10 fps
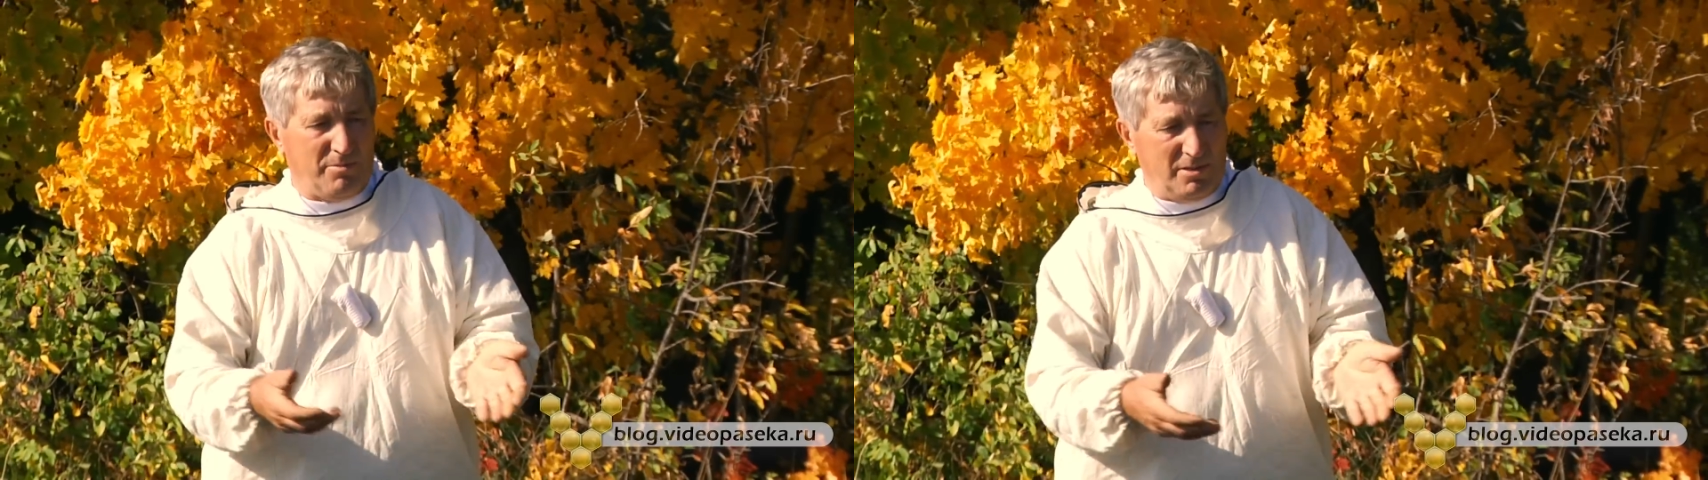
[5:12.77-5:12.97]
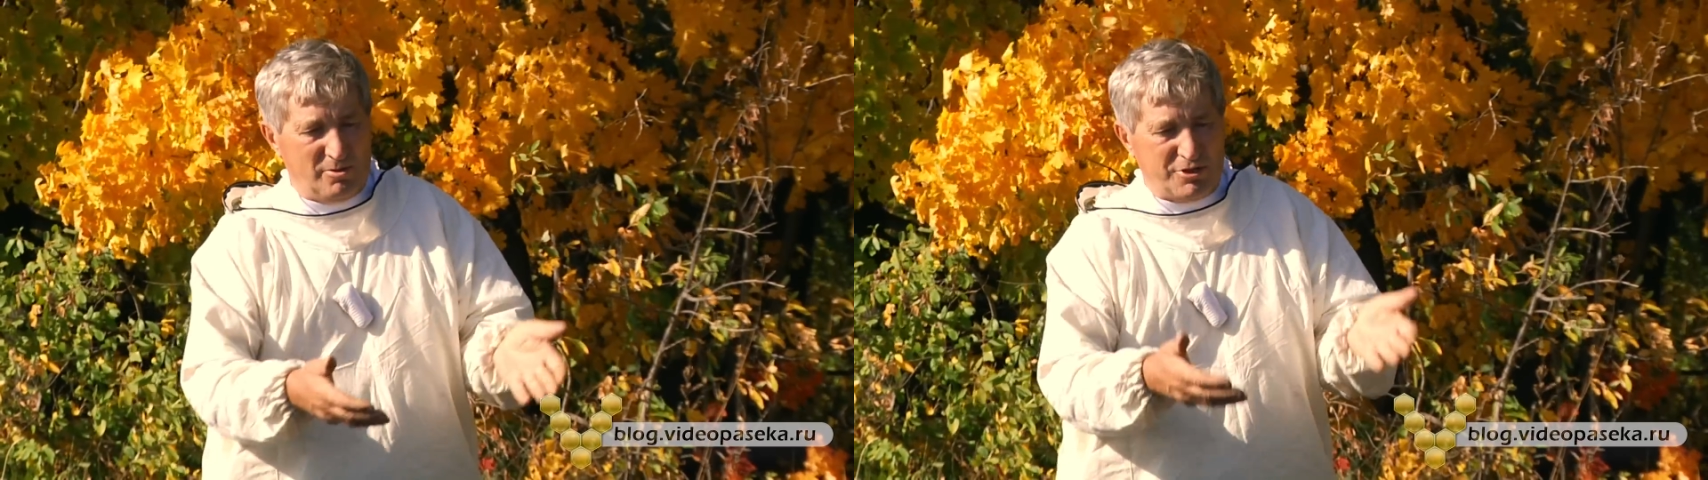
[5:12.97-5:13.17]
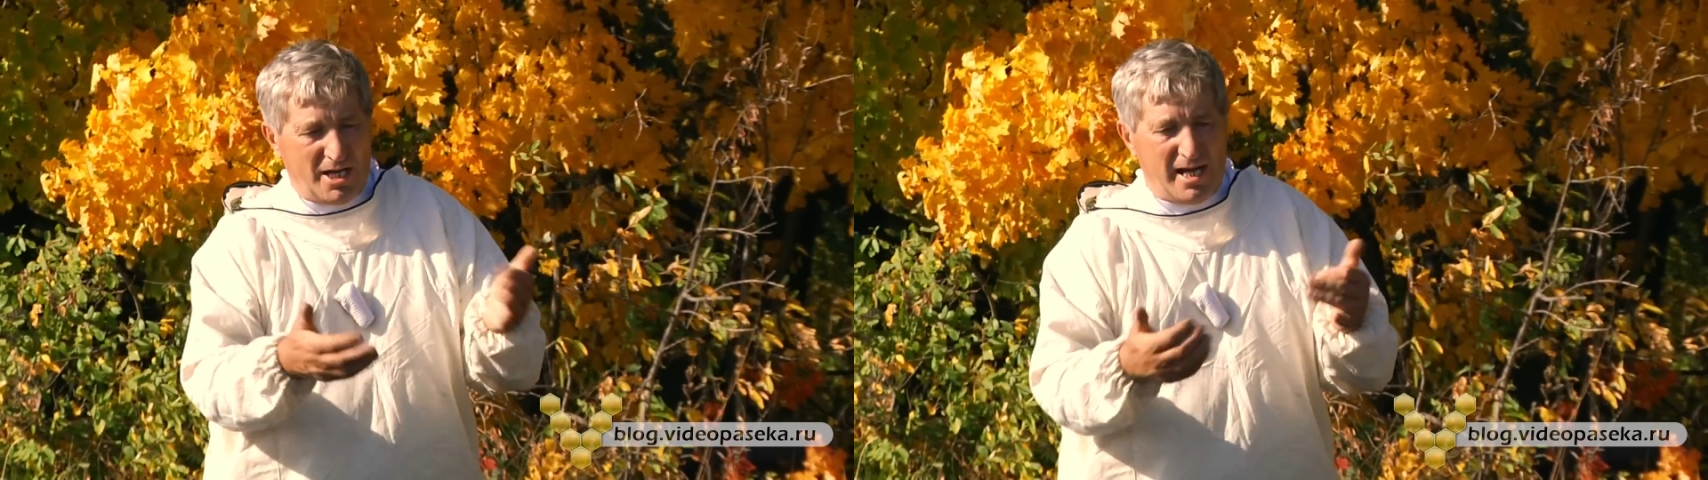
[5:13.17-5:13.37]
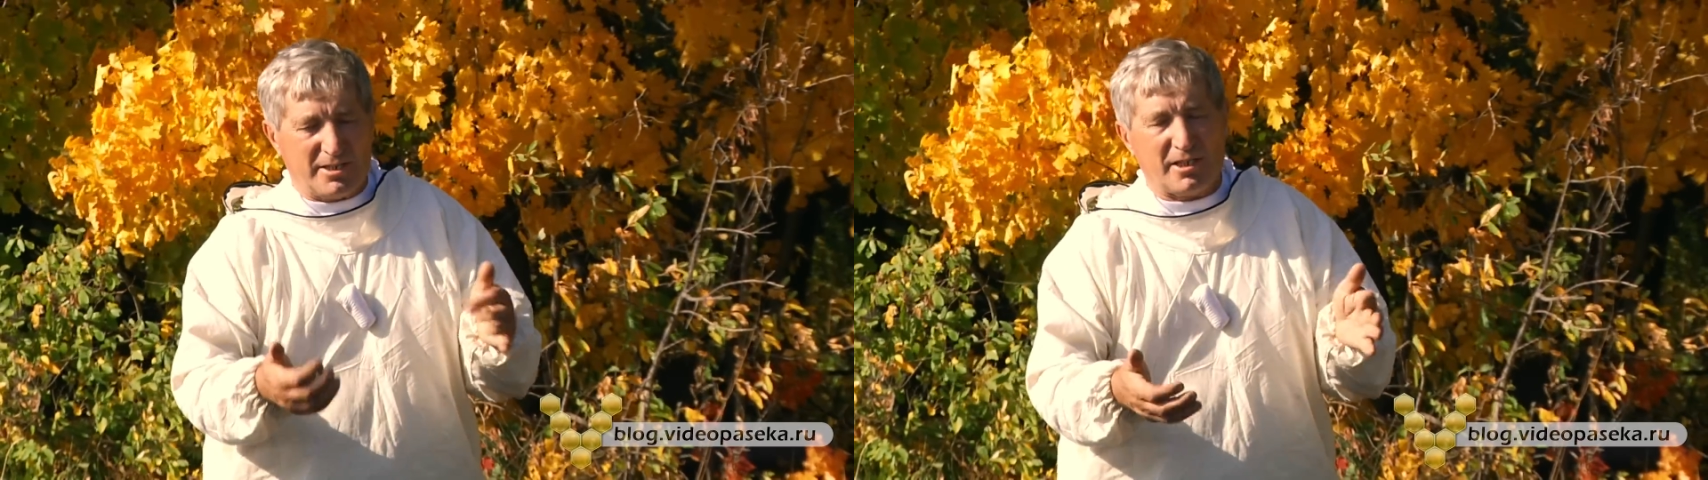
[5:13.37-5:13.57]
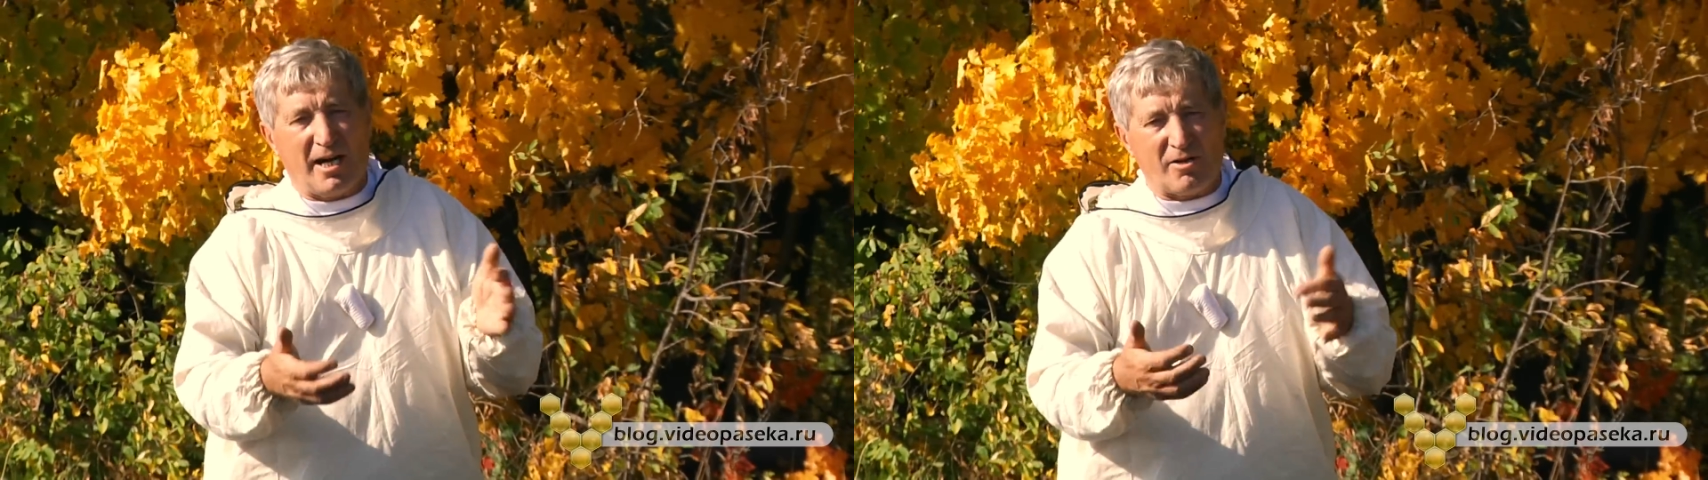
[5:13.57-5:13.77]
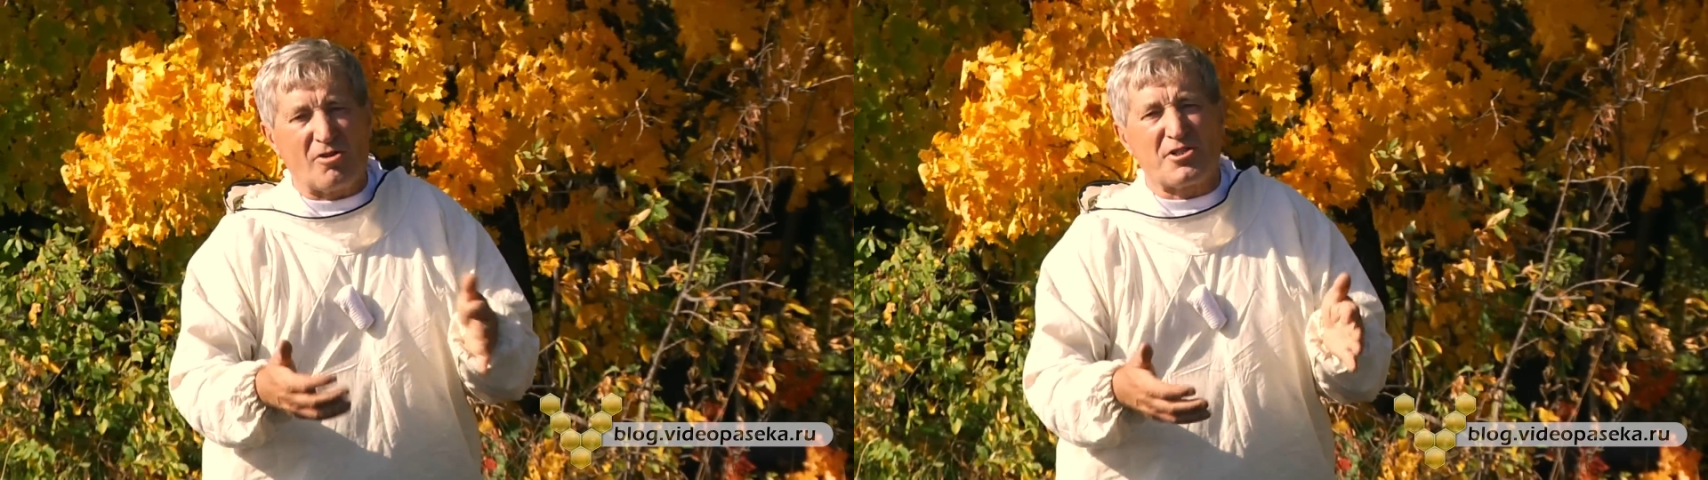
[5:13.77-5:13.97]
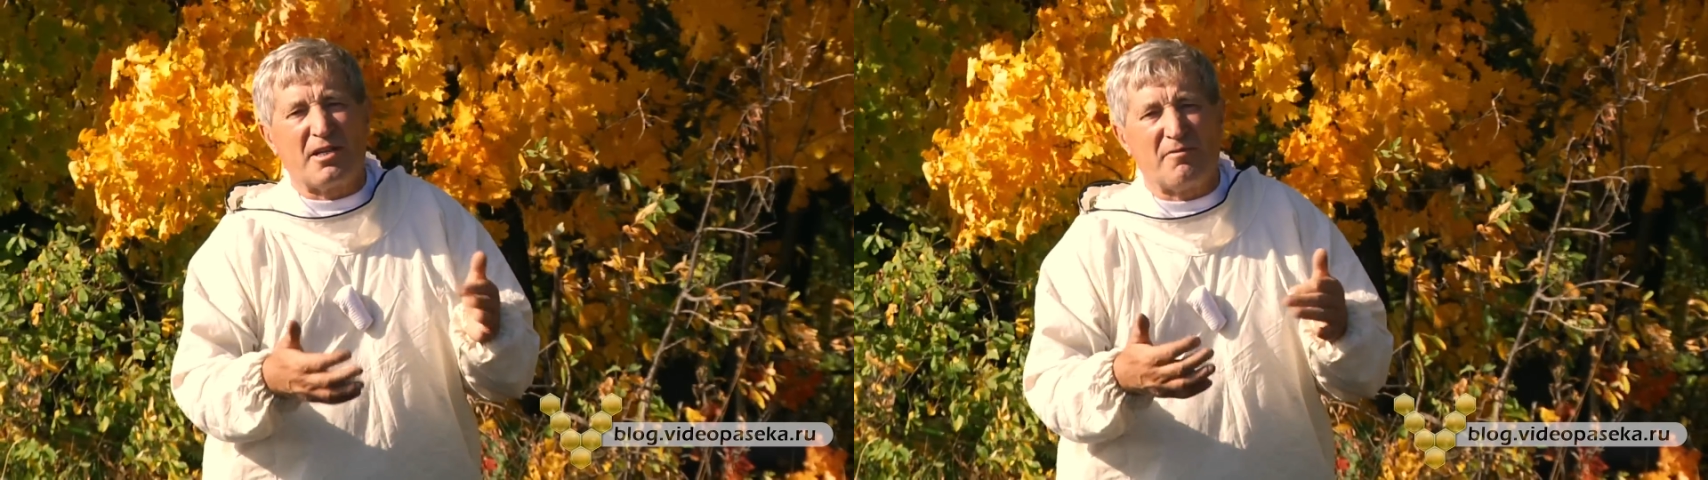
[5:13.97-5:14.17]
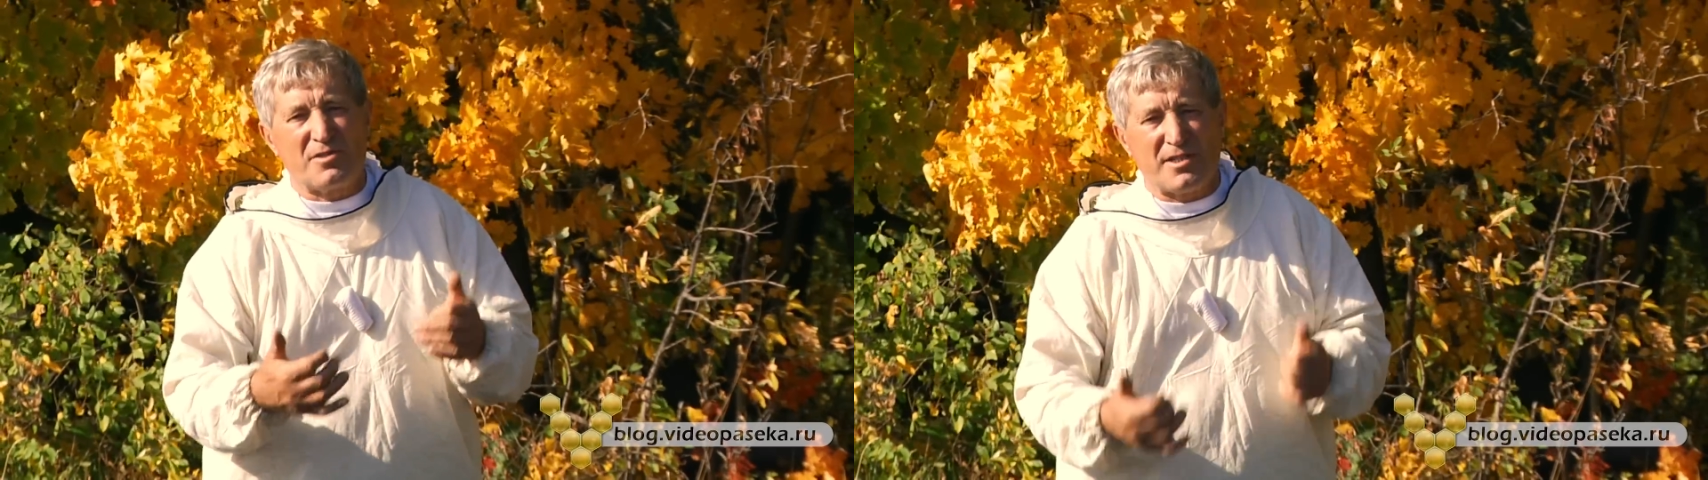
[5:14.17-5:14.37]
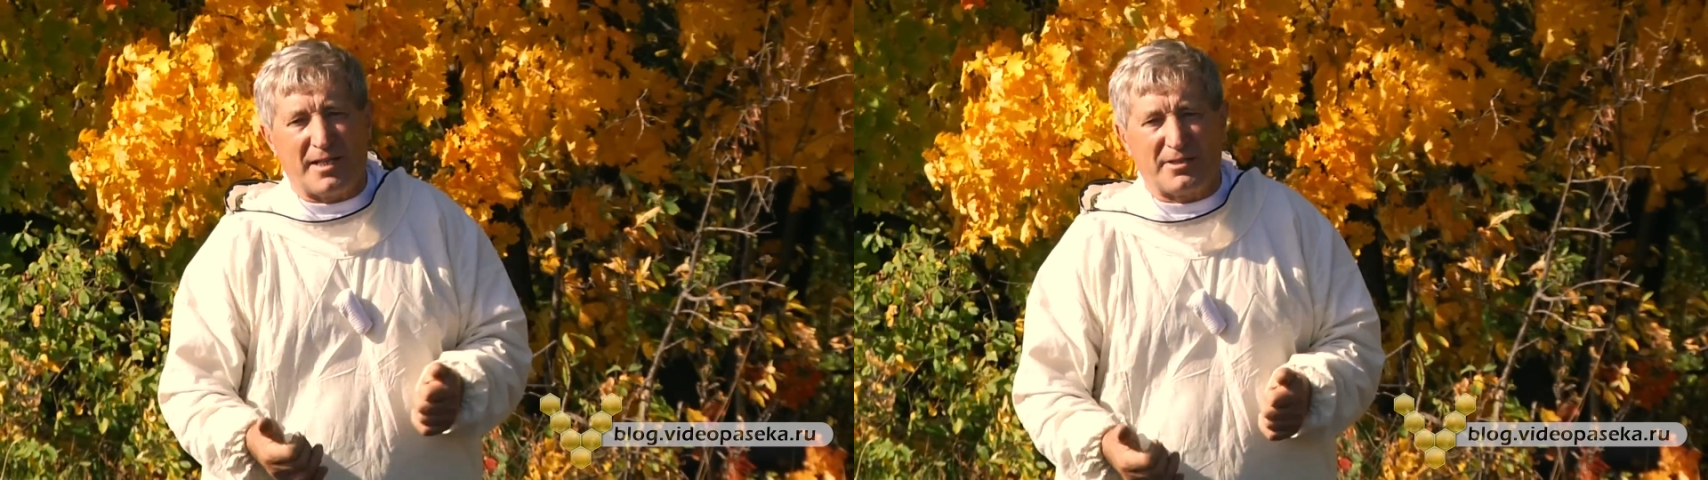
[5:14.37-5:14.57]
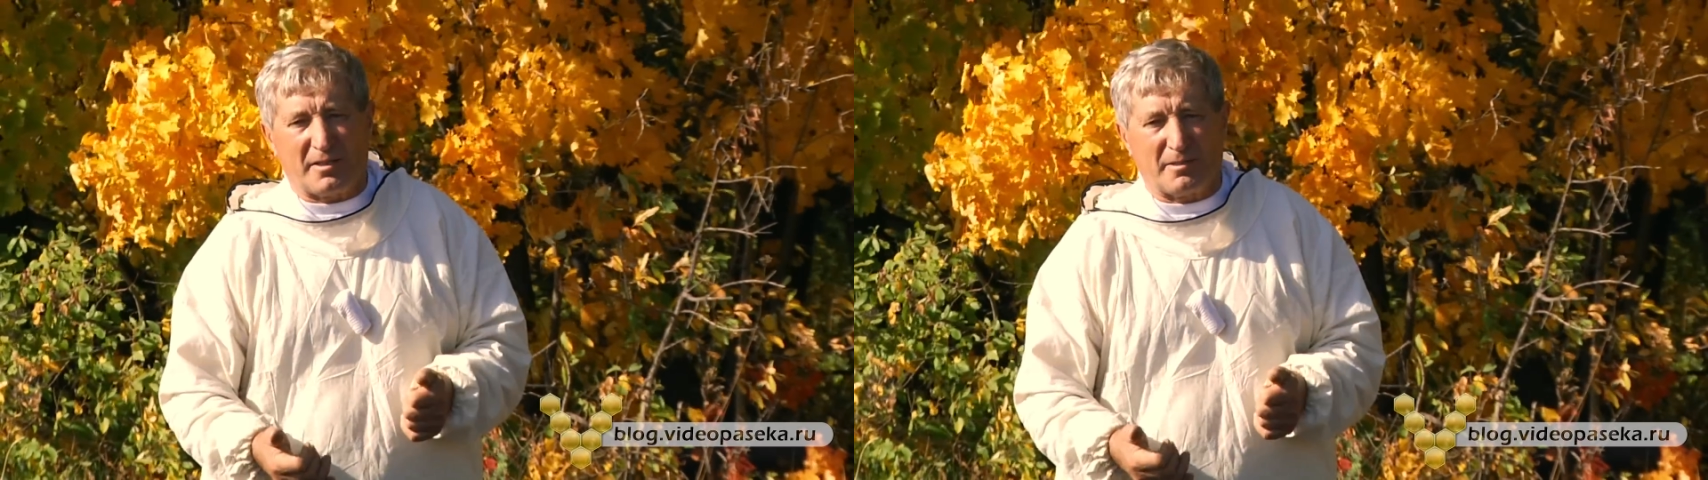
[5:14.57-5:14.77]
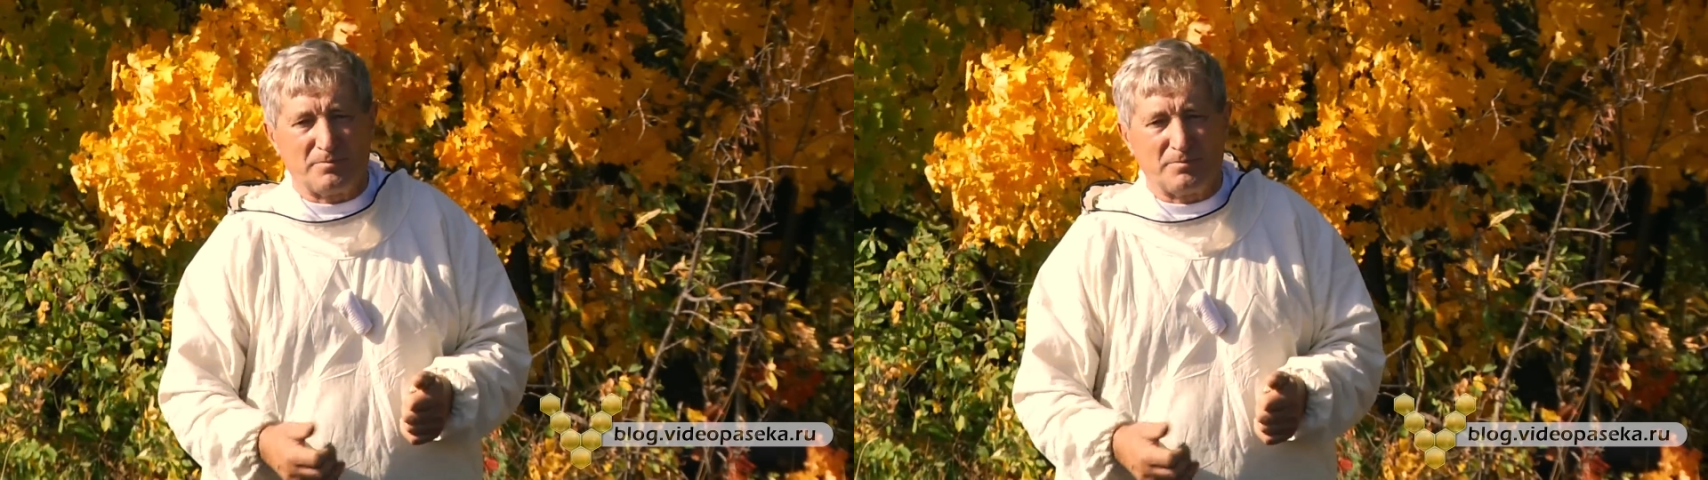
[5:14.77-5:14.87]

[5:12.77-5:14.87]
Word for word: получает хороший взяток –